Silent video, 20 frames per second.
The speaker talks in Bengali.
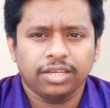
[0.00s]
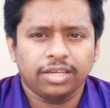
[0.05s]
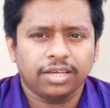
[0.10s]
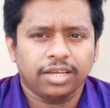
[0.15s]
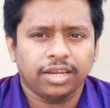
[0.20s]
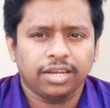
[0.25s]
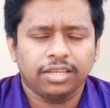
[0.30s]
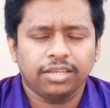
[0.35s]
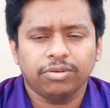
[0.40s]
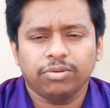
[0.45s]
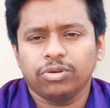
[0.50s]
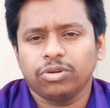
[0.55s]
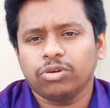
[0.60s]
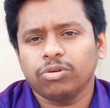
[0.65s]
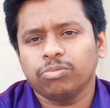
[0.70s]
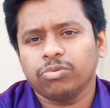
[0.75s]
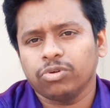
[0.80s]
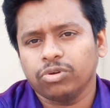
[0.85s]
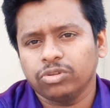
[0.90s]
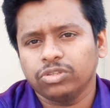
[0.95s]
এইখানে
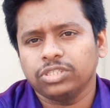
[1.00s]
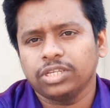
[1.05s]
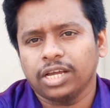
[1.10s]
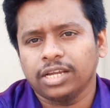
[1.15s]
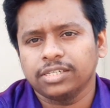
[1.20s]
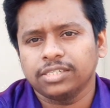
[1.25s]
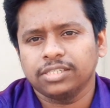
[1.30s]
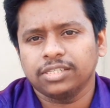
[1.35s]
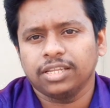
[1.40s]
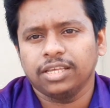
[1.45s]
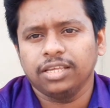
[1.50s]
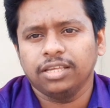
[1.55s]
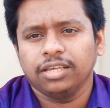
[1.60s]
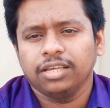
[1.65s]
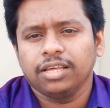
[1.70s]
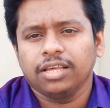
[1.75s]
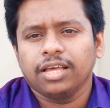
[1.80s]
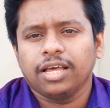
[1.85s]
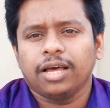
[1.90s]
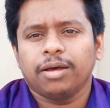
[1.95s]
ওইরকম কোনো চার্জ নেই
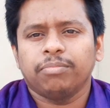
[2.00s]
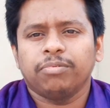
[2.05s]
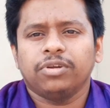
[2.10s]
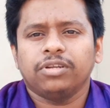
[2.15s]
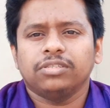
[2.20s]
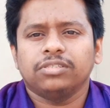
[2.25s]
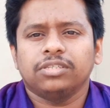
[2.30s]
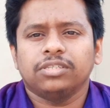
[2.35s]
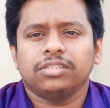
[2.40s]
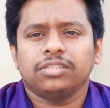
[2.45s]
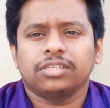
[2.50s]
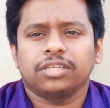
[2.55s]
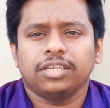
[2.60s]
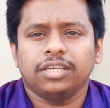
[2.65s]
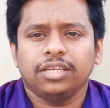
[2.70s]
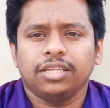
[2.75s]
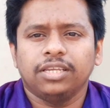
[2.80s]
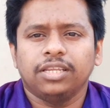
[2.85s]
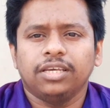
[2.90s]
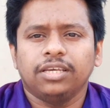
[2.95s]
আপনারা জাস্ট
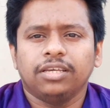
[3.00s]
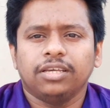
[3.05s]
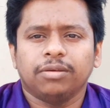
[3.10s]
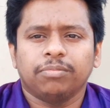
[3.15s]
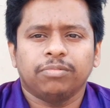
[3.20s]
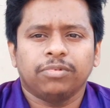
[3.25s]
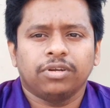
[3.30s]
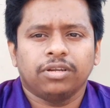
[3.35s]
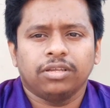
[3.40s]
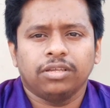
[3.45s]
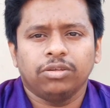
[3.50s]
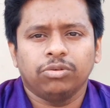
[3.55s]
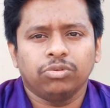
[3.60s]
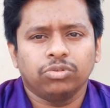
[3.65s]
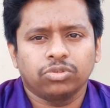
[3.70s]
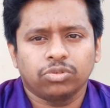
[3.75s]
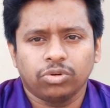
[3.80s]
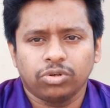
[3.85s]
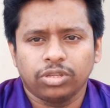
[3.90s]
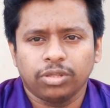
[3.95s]
কিনে আপনারা
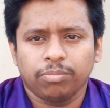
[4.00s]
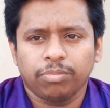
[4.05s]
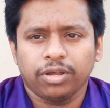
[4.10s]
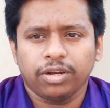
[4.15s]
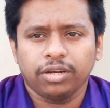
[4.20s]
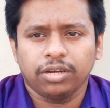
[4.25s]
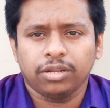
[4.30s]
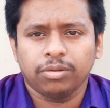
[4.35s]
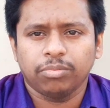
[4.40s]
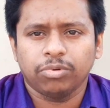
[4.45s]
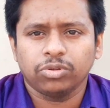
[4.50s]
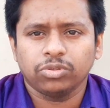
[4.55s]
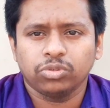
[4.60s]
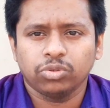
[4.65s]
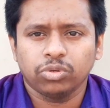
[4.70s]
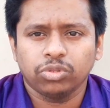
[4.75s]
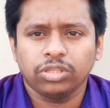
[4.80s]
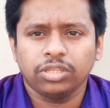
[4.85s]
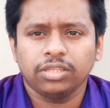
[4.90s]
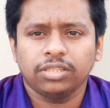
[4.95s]
ইউজ করতে পারেন এবং
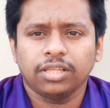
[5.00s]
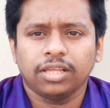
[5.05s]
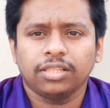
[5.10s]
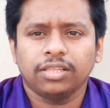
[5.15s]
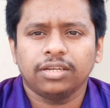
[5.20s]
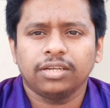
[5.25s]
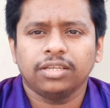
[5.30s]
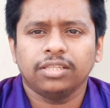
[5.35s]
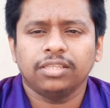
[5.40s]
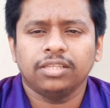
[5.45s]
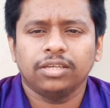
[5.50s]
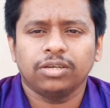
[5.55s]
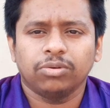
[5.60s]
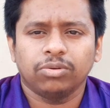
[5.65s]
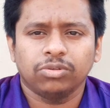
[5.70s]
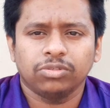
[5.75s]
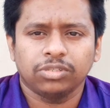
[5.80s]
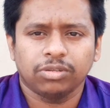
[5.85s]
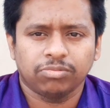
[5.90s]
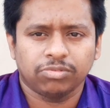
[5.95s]
যদি তাদেরকে দিয়ে
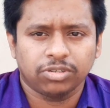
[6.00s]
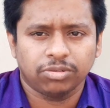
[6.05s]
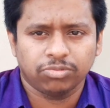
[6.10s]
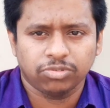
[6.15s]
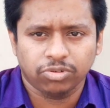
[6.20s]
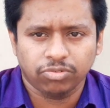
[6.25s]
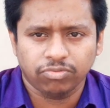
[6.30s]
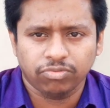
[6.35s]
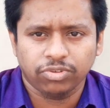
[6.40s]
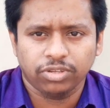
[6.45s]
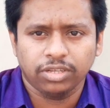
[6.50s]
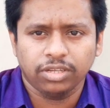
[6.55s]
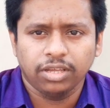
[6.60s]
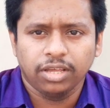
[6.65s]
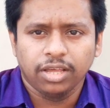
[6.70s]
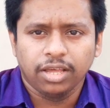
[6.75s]
কোনো সাবস্ক্রিপশন ফি